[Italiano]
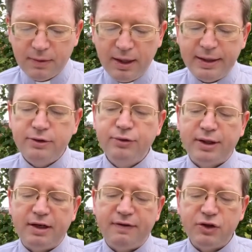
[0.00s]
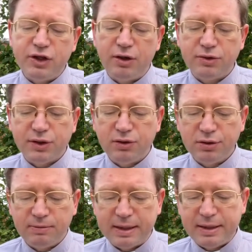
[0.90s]
Lettura del Vangelo
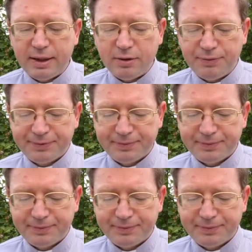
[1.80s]
secondo Matteo.